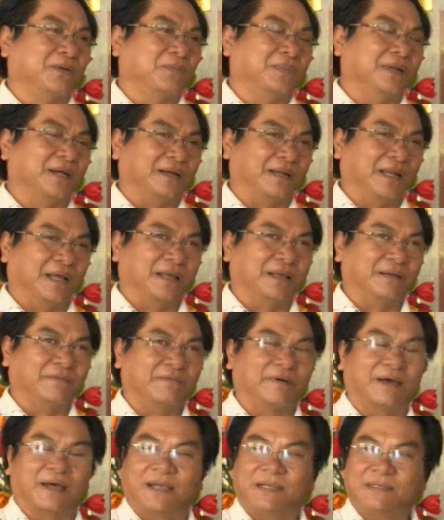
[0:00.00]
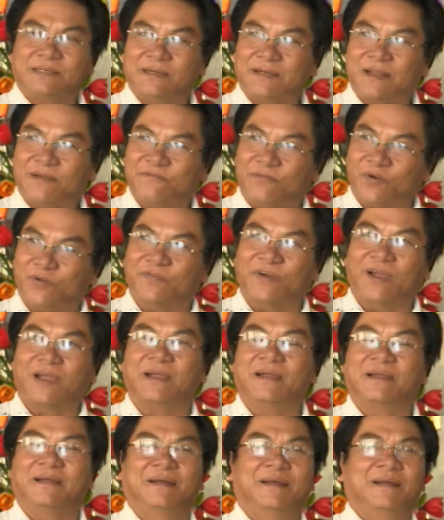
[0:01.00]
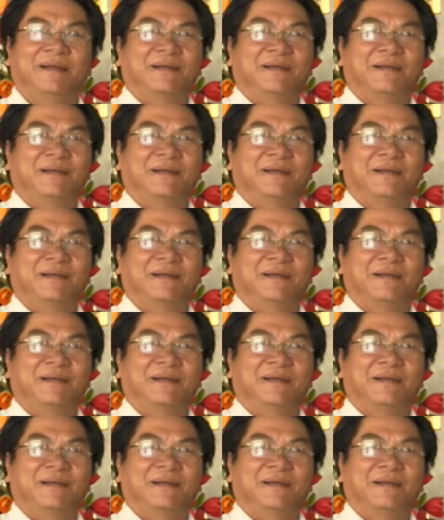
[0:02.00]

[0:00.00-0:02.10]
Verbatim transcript: trong đợt này và hết sức rất vui vẻ.